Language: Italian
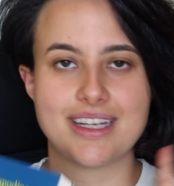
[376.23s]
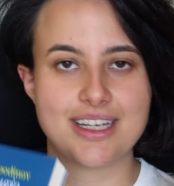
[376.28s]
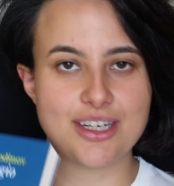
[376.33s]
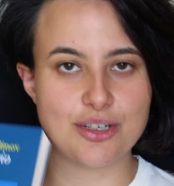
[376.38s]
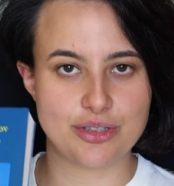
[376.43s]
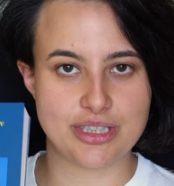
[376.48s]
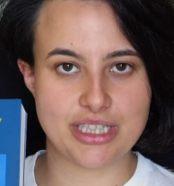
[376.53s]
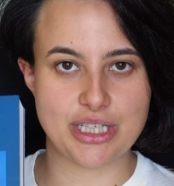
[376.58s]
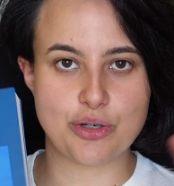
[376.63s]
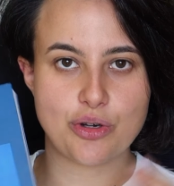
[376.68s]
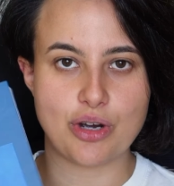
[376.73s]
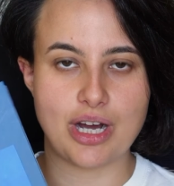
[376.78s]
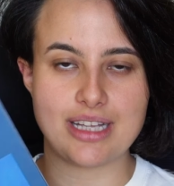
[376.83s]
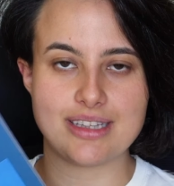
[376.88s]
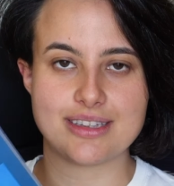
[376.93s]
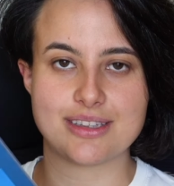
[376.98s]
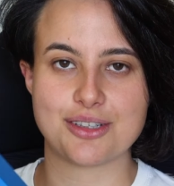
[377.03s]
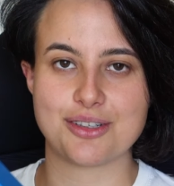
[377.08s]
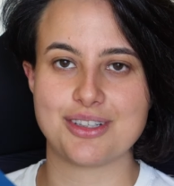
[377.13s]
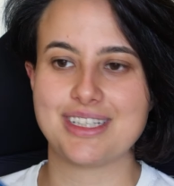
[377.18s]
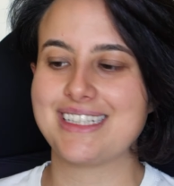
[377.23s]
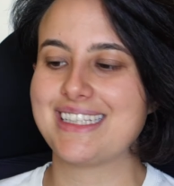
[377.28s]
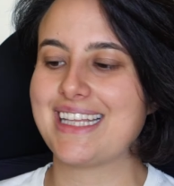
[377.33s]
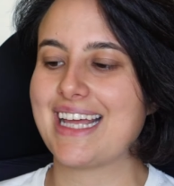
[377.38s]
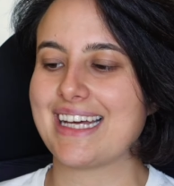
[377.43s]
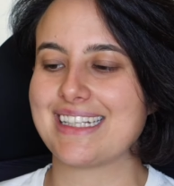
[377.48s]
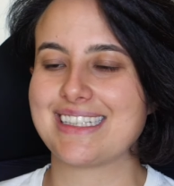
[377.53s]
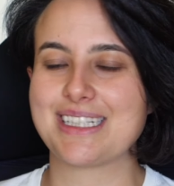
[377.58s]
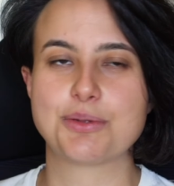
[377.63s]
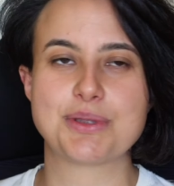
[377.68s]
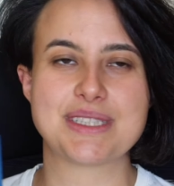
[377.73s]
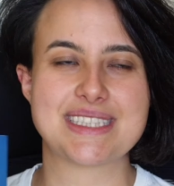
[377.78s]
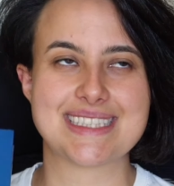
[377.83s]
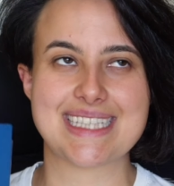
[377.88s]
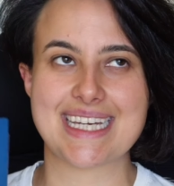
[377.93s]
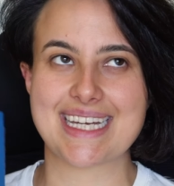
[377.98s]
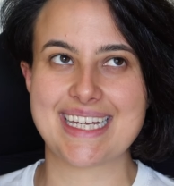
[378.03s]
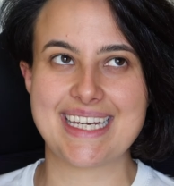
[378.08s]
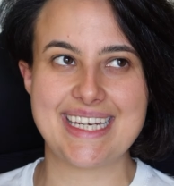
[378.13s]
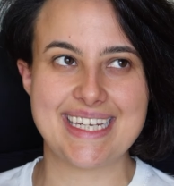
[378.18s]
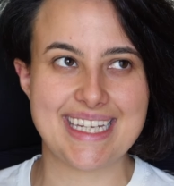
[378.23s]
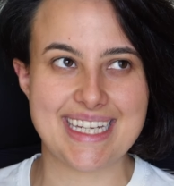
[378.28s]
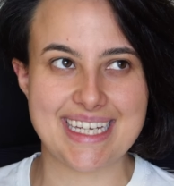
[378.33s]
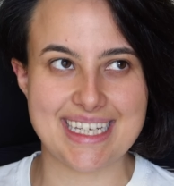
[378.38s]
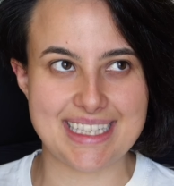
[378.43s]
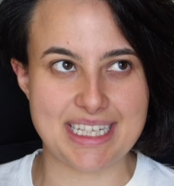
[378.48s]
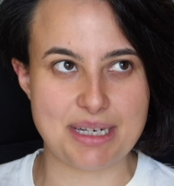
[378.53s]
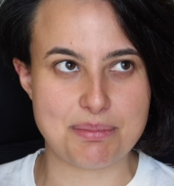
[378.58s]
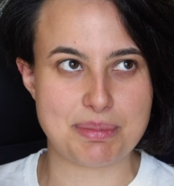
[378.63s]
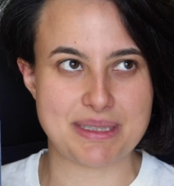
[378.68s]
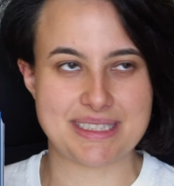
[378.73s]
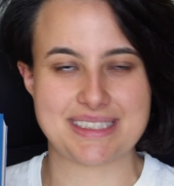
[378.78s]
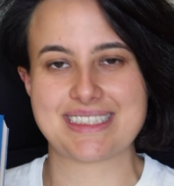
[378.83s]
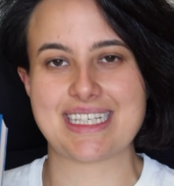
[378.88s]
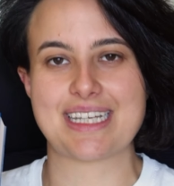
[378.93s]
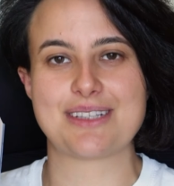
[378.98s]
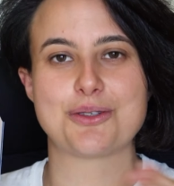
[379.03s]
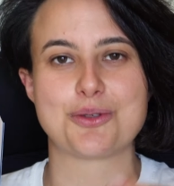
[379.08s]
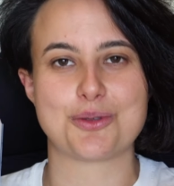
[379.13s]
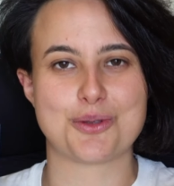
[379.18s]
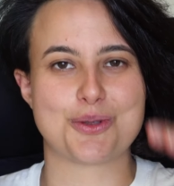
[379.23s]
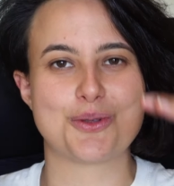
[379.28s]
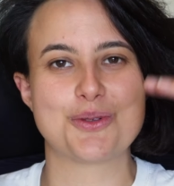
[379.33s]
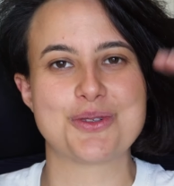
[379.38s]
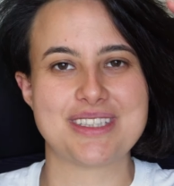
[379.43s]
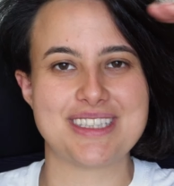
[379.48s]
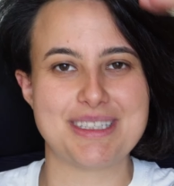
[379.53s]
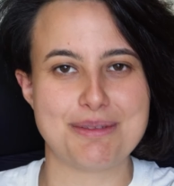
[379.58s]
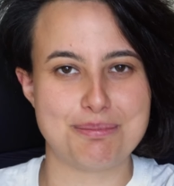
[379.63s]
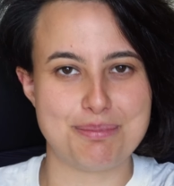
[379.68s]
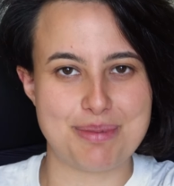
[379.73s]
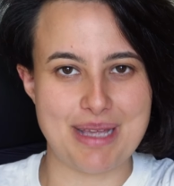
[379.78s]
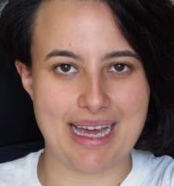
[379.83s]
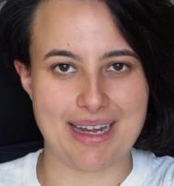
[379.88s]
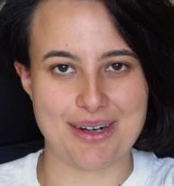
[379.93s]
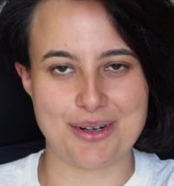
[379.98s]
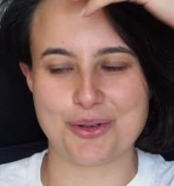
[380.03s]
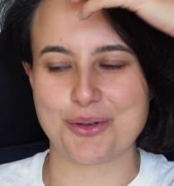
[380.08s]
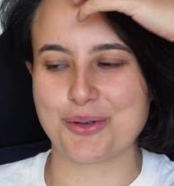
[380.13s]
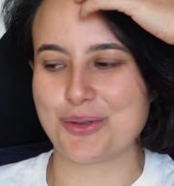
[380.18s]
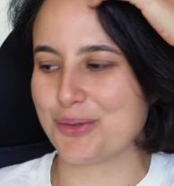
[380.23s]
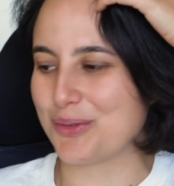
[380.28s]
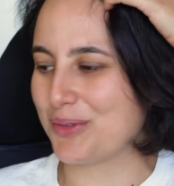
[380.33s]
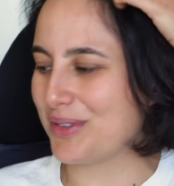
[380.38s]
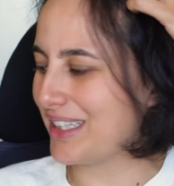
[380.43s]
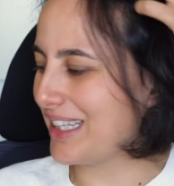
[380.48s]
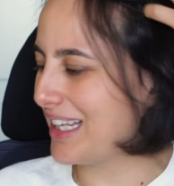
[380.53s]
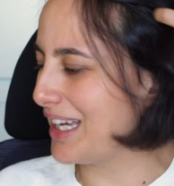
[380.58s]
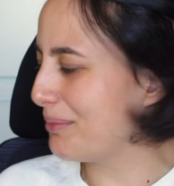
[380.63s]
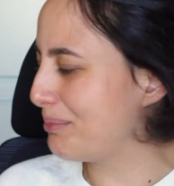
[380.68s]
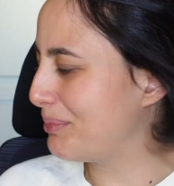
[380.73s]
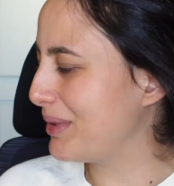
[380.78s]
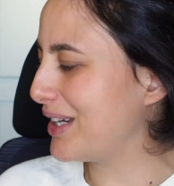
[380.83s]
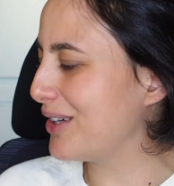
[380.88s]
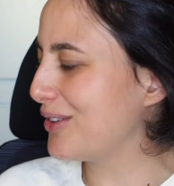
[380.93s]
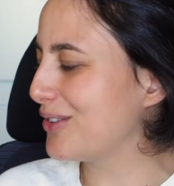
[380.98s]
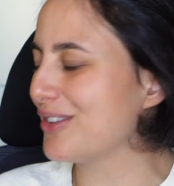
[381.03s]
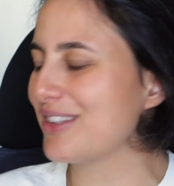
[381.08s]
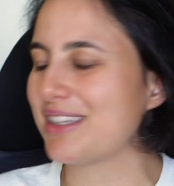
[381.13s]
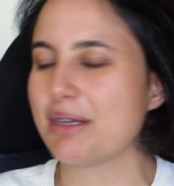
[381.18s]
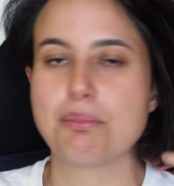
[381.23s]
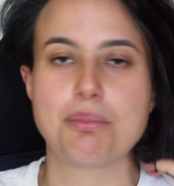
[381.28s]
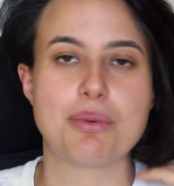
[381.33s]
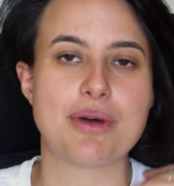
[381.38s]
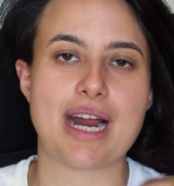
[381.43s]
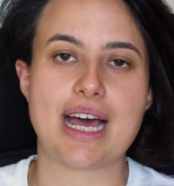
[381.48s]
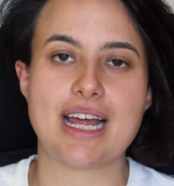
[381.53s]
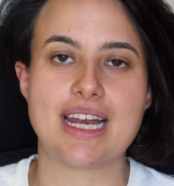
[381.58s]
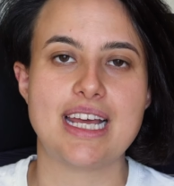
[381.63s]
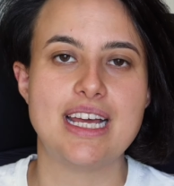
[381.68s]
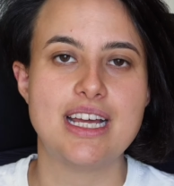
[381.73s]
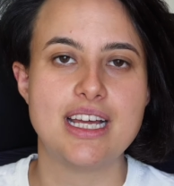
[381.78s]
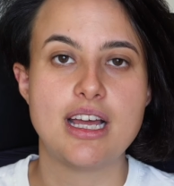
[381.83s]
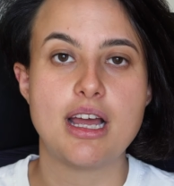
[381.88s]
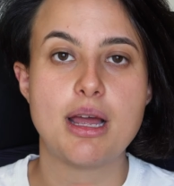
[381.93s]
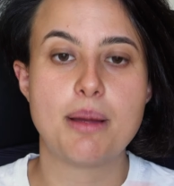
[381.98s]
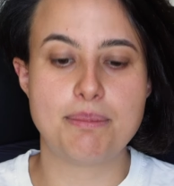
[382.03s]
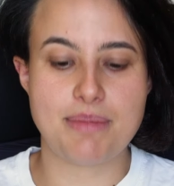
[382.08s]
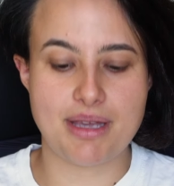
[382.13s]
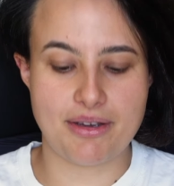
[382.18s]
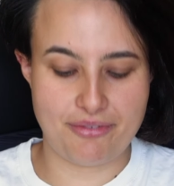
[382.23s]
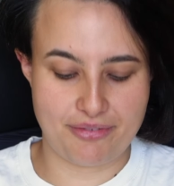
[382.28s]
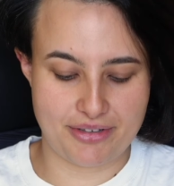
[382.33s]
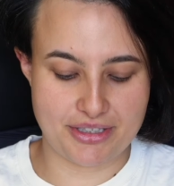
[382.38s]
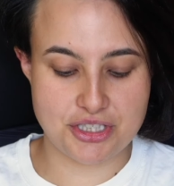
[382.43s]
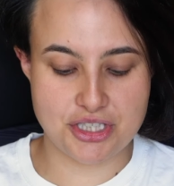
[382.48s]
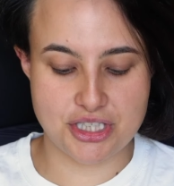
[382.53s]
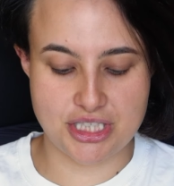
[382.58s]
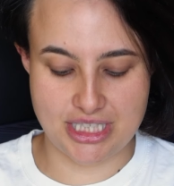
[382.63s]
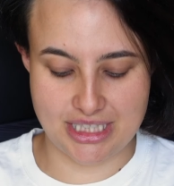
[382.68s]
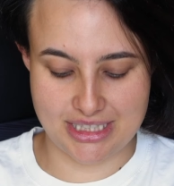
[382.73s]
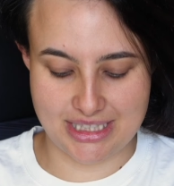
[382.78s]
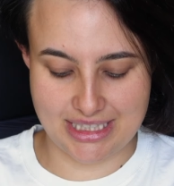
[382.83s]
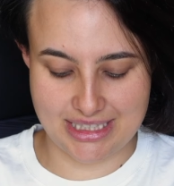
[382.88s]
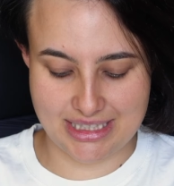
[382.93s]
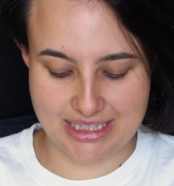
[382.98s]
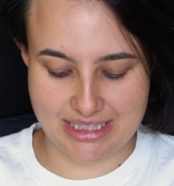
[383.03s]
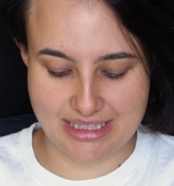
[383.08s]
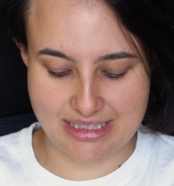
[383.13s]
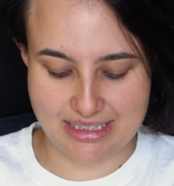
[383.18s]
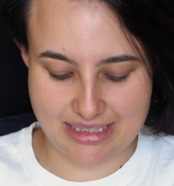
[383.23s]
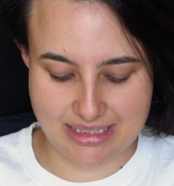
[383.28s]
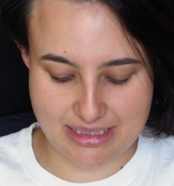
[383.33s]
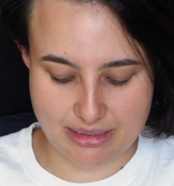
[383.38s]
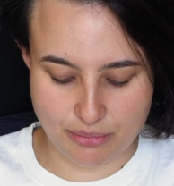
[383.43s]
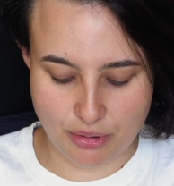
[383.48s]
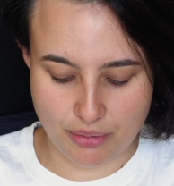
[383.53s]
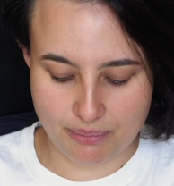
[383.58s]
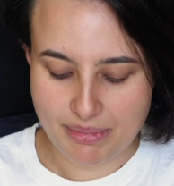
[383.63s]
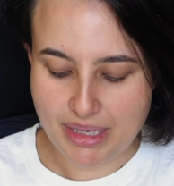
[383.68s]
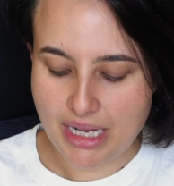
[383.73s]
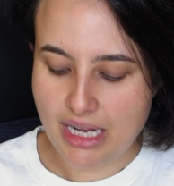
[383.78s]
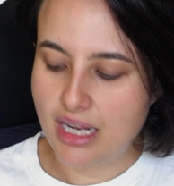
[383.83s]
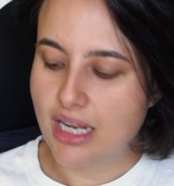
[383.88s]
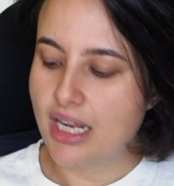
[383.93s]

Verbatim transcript: E non dico altro, l'idea di questa clinica del passato con ogni piano, con un periodo temporale, mi affascina tantissimo.